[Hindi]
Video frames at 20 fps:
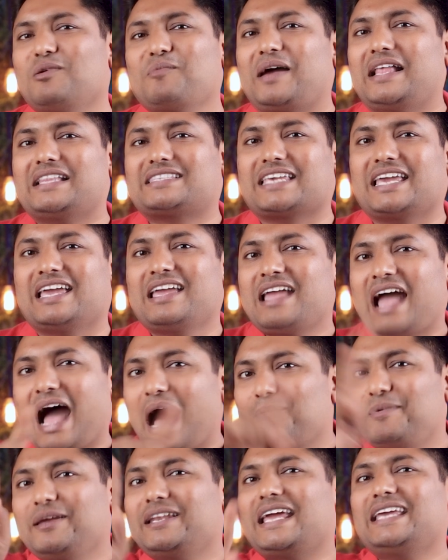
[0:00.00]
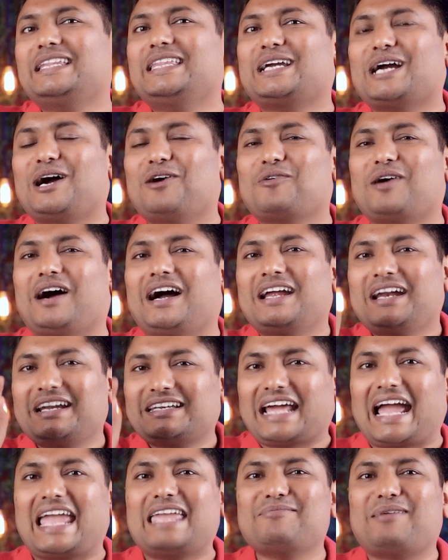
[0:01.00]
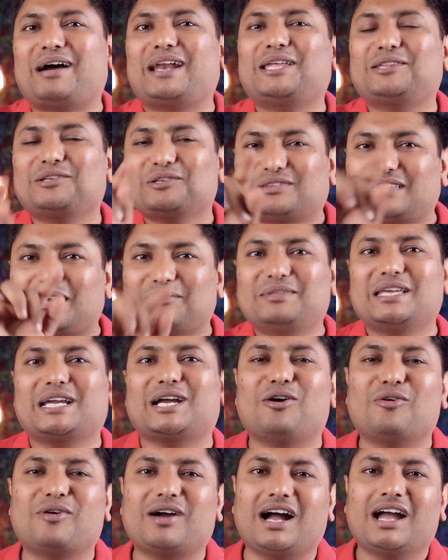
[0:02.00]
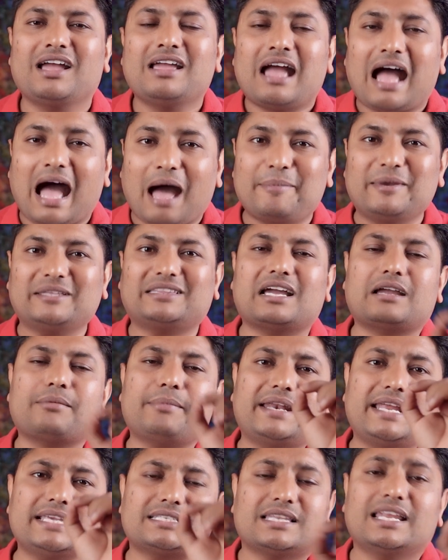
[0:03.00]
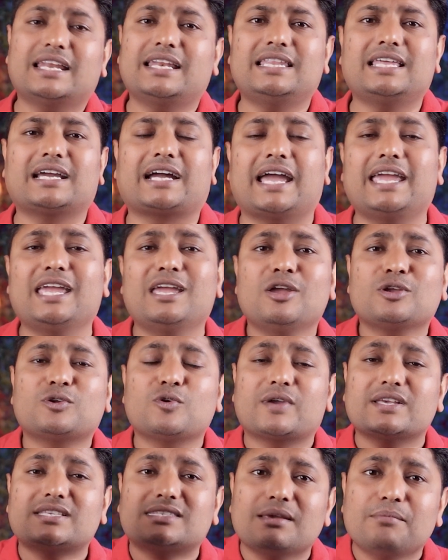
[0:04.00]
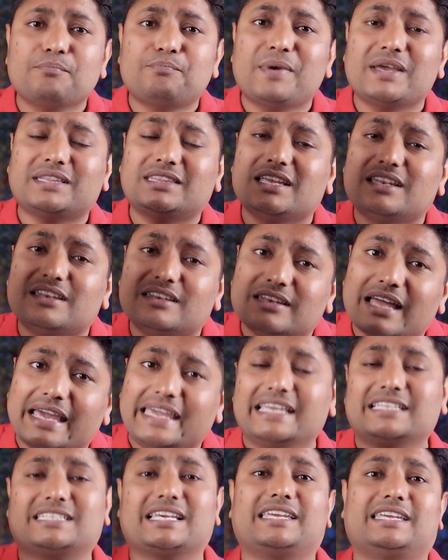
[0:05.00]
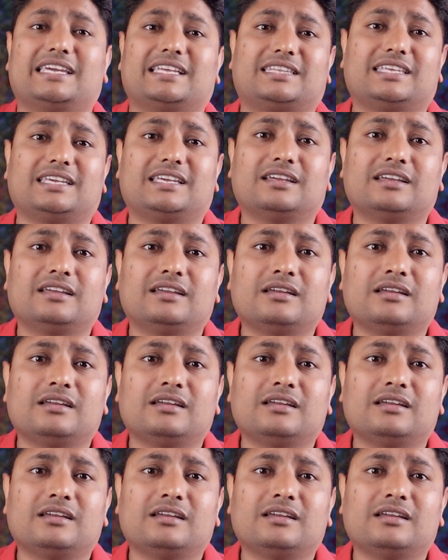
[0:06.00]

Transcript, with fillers: मोबाइल से अभी नहीं दिखाऊंगा टाइम आने दो तब दिखाऊंगा अभी तक मैंने इसलिए नहीं दिखाई क्योंकि सिंपैथी नहीं चाहिए थी